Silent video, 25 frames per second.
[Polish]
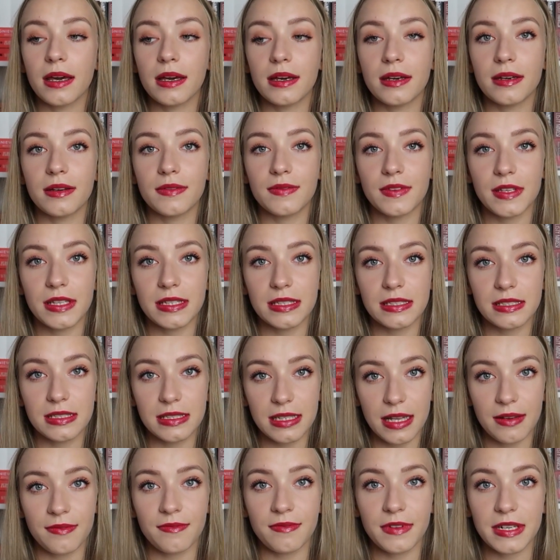e,
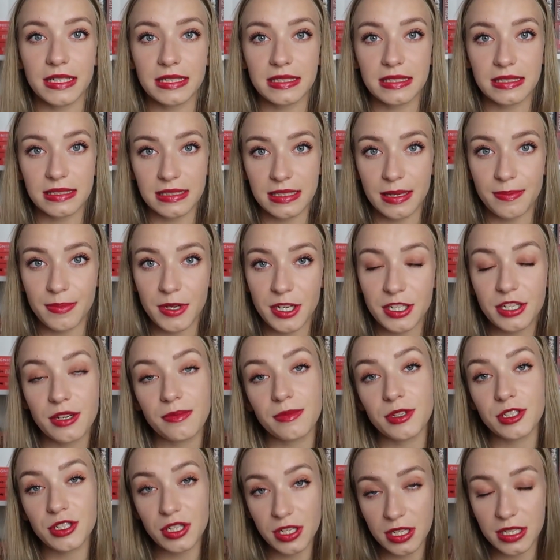więc tam Was
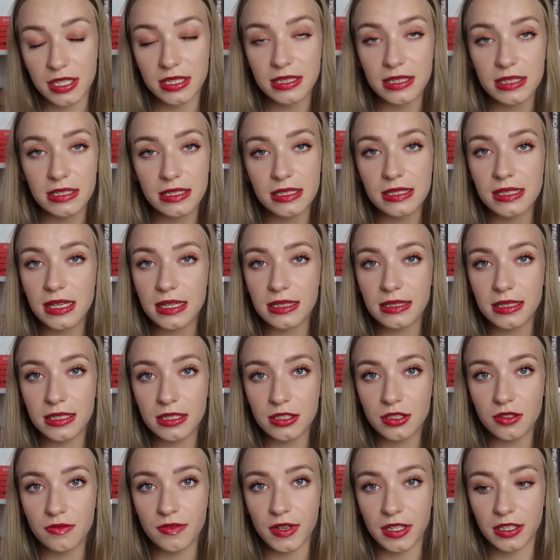zapraszam, jeżeli jesteście
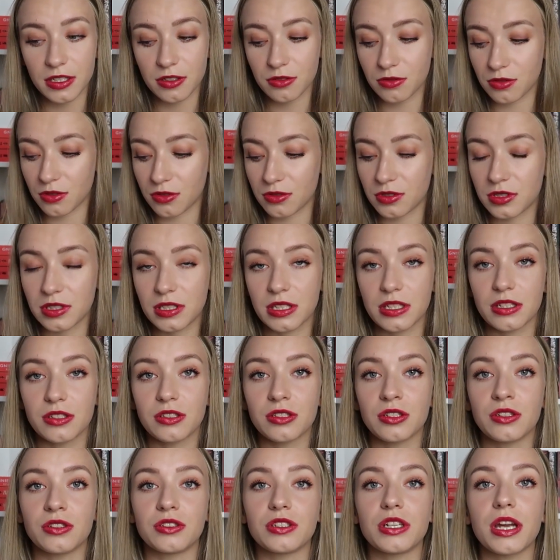zainteresowani którąś z tych
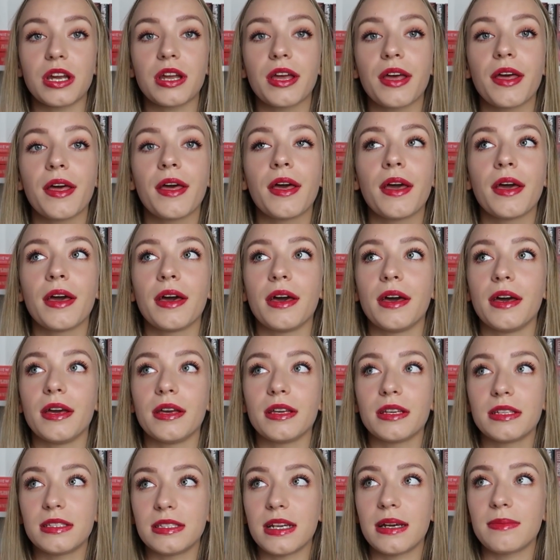książek.
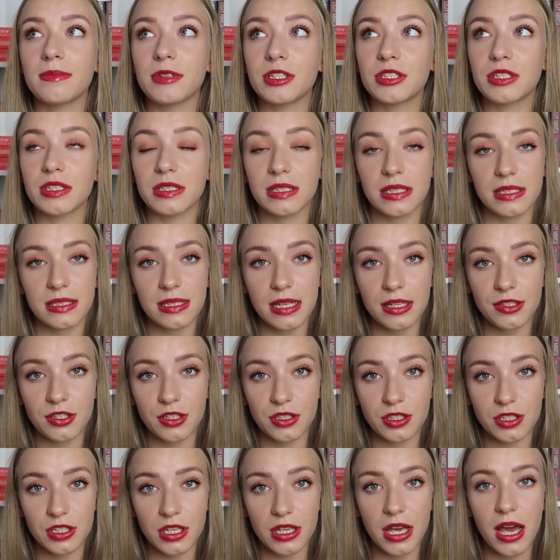E, I chciałam jeszcze
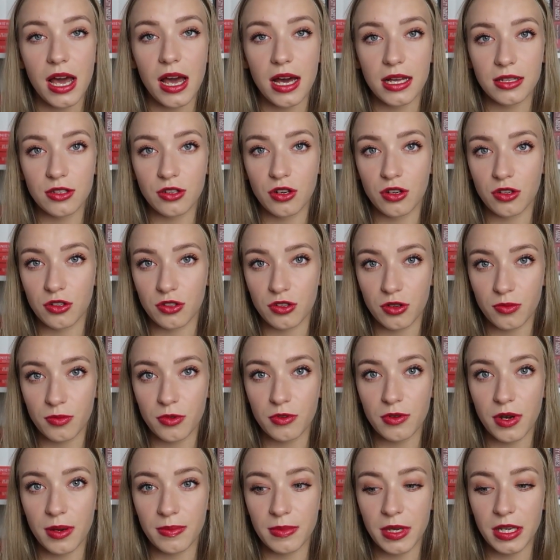zaznaczyć, że ja unhol
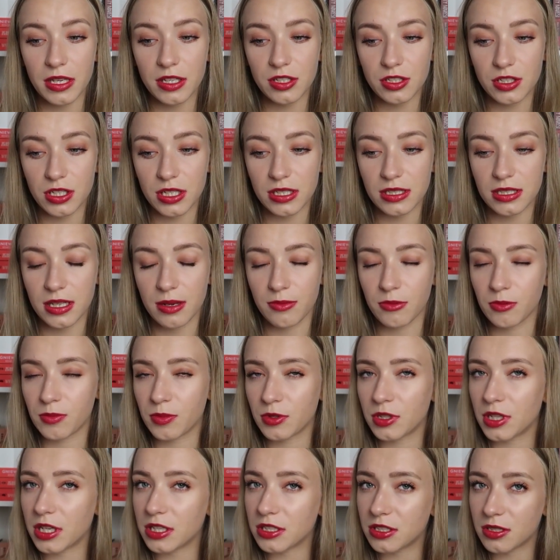robiłam jakiś czas temu,
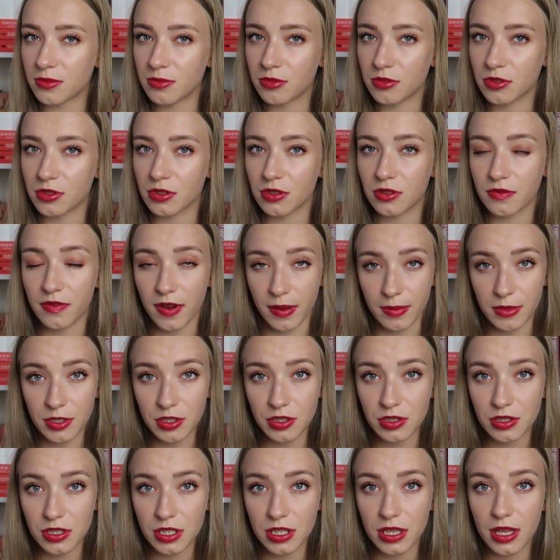bodajże było to dwa
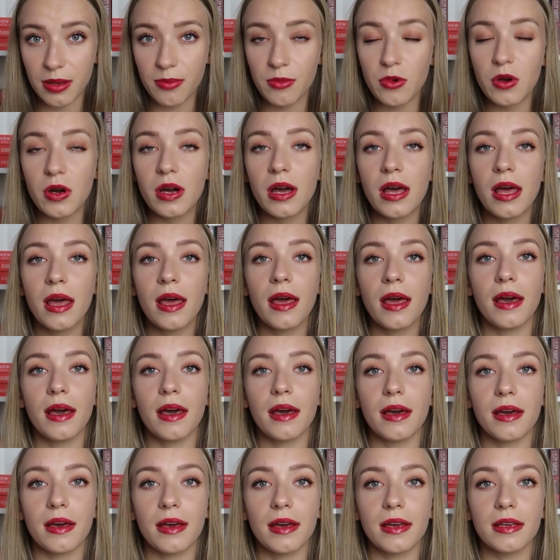miesiące temu
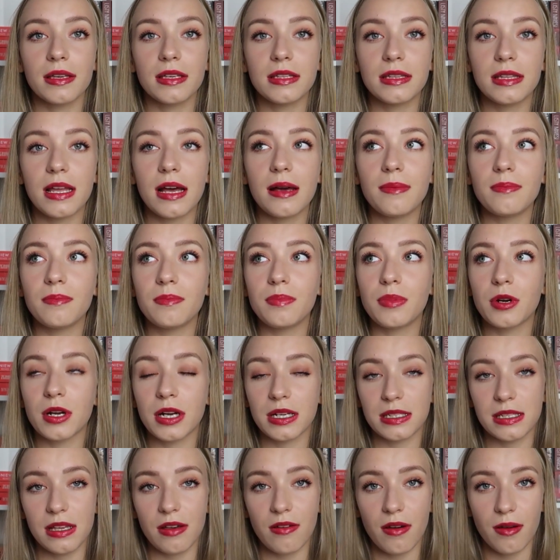e, i tam
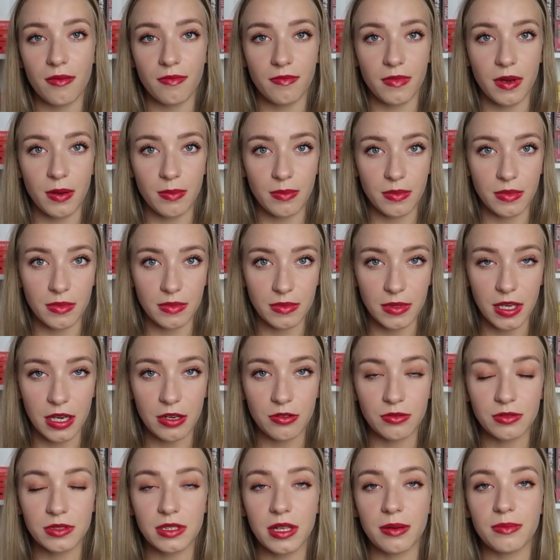pokazałam Wam
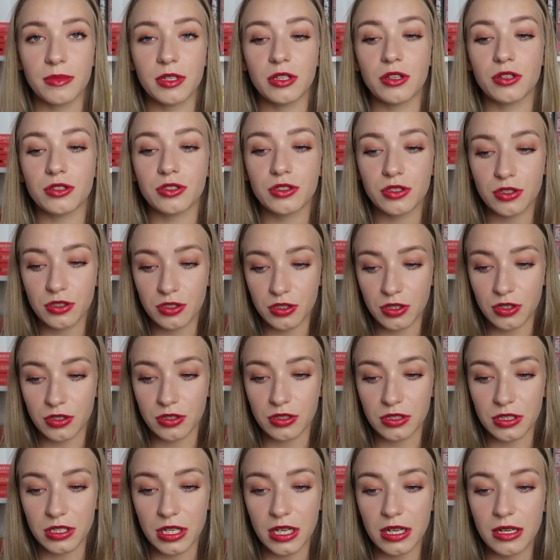jakąś tam ilość
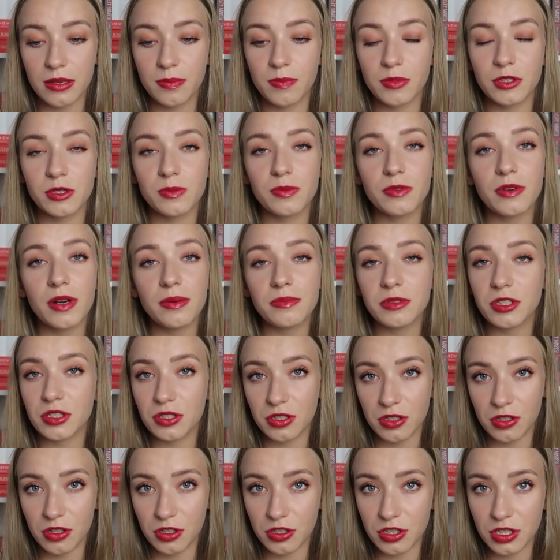książek. Pozbyłam się
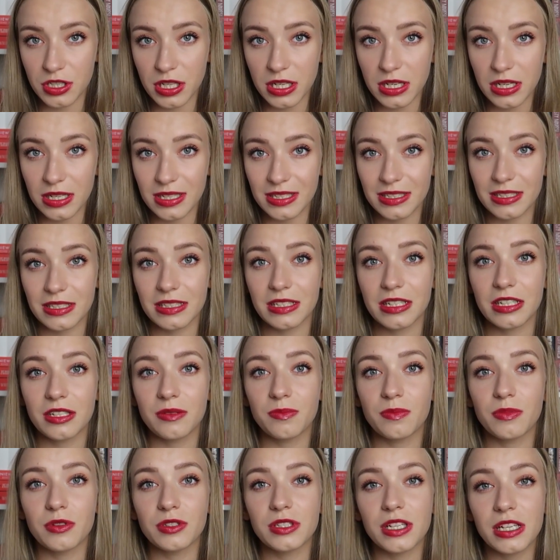tylko czterech z
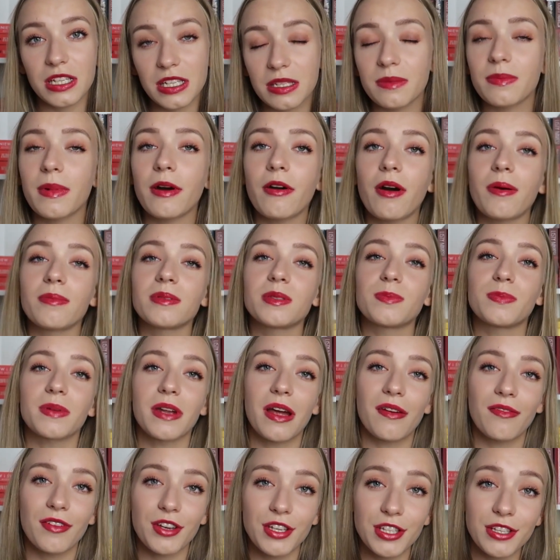nich, bo zaniedbałam
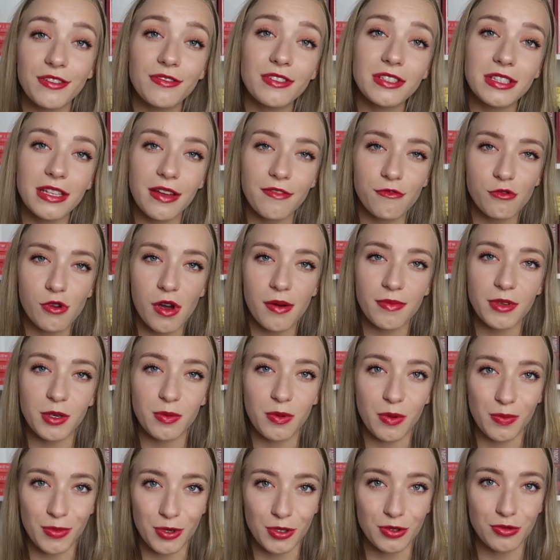sprawę i nie wystawiłam
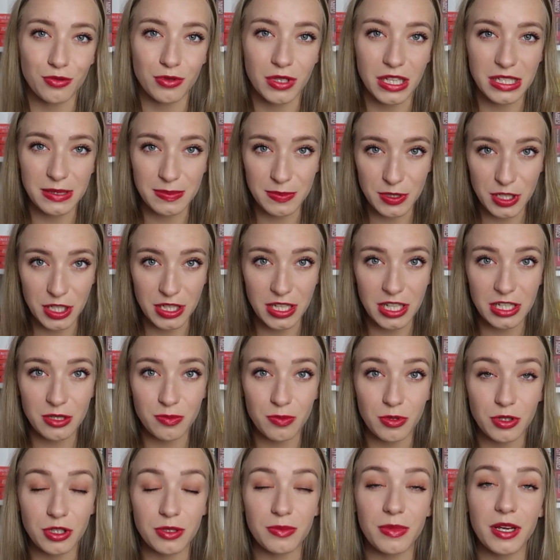ich po prostu na
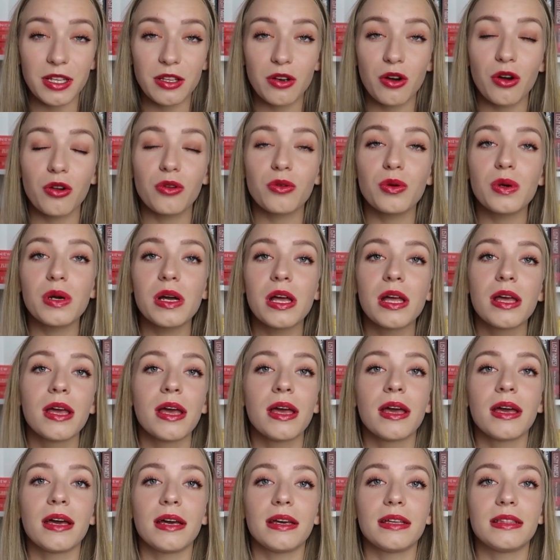sprzedaż po tym manholu,
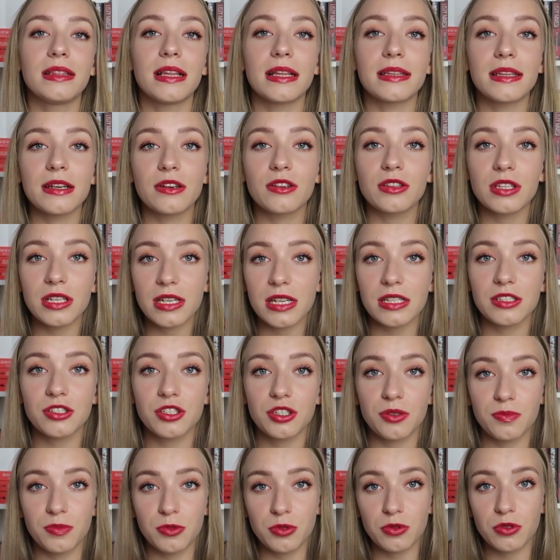e, dlatego
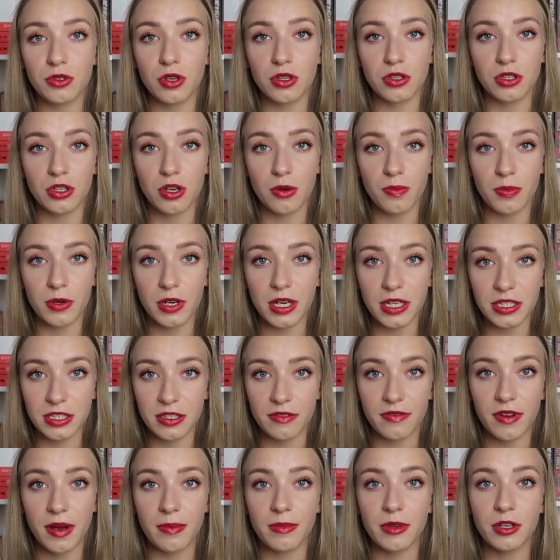teraz szybciutko tylko
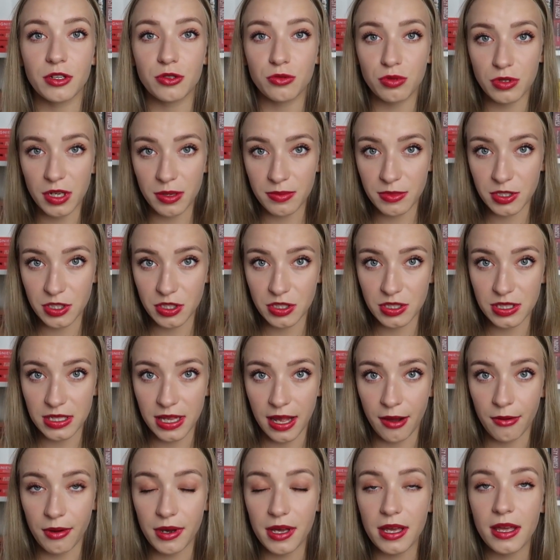pokażę Wam, które mi
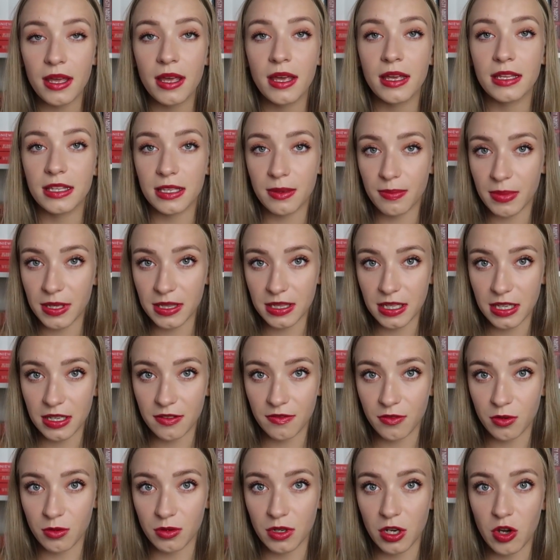zostały, nie będę
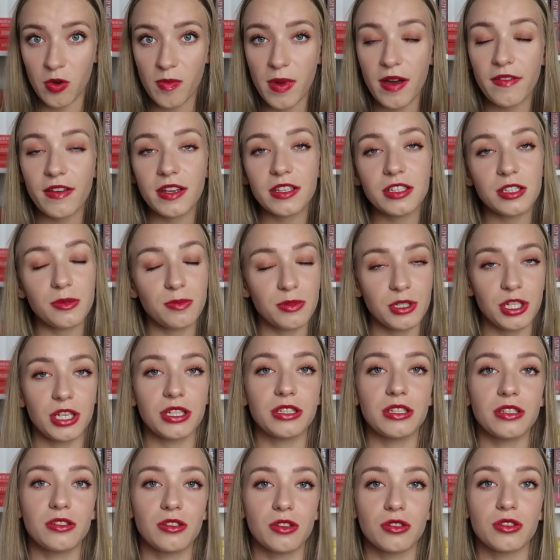ich w ogóle omawiać i
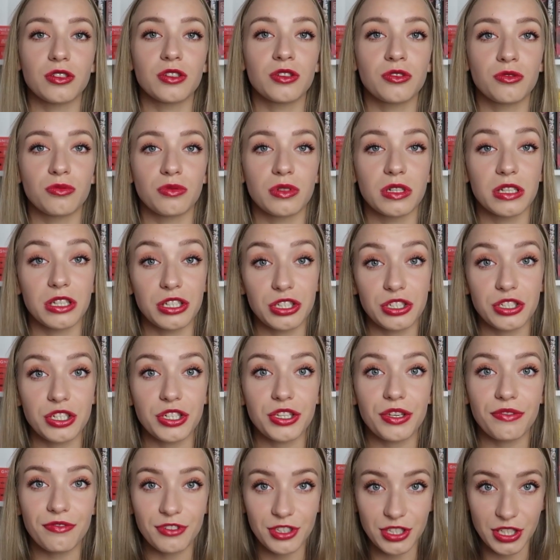przejdę do tych, których
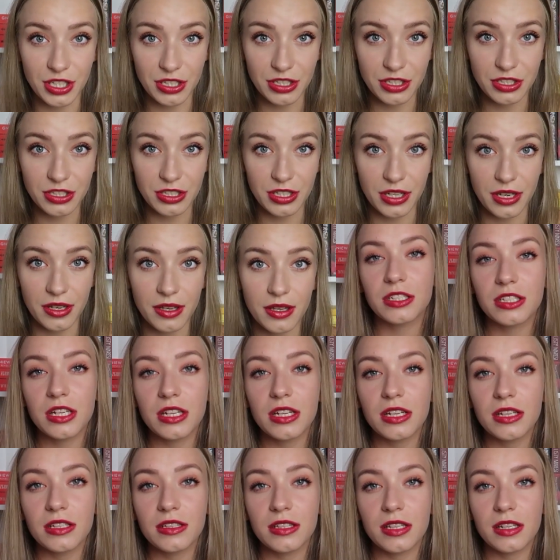jeszcze nie widzieliście.
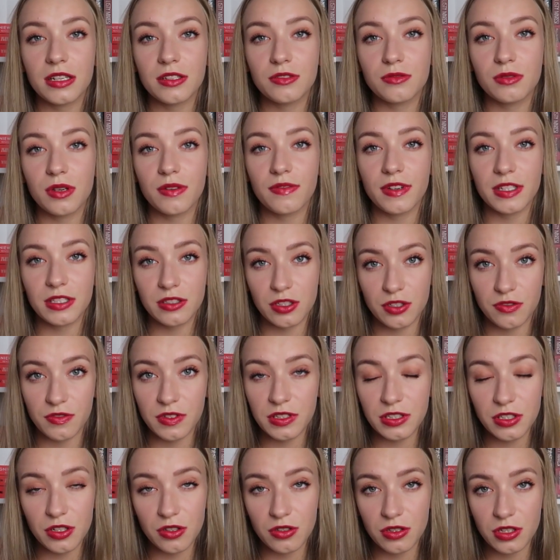Jeżeli interesuje Was coś
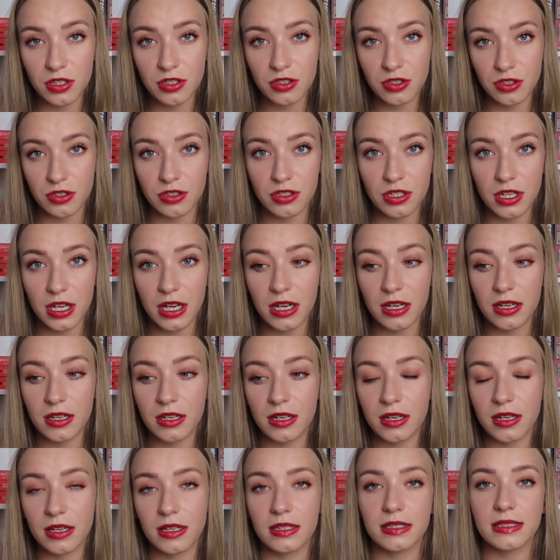więcej o tych
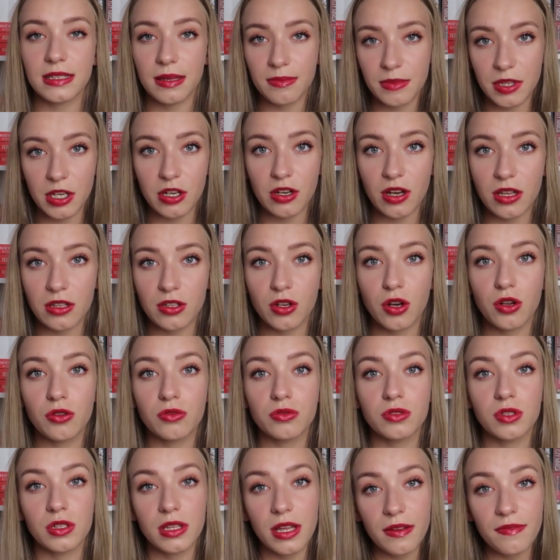książkach e, z tamtego
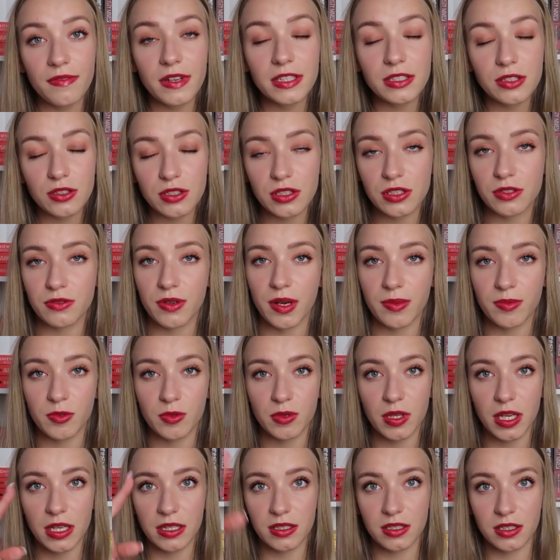anholu, to tam Was odsyłam,
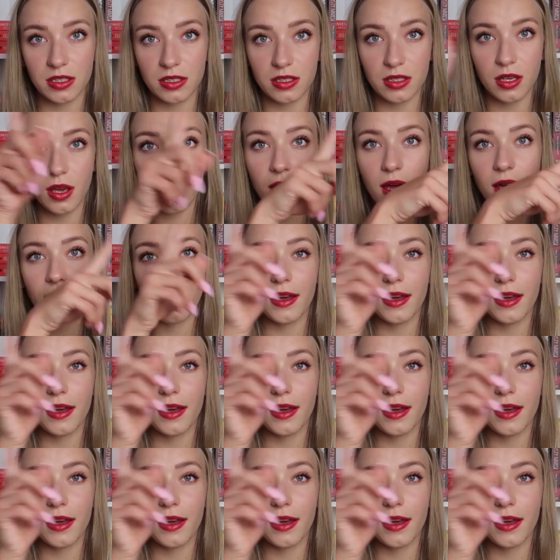tutaj gdzieś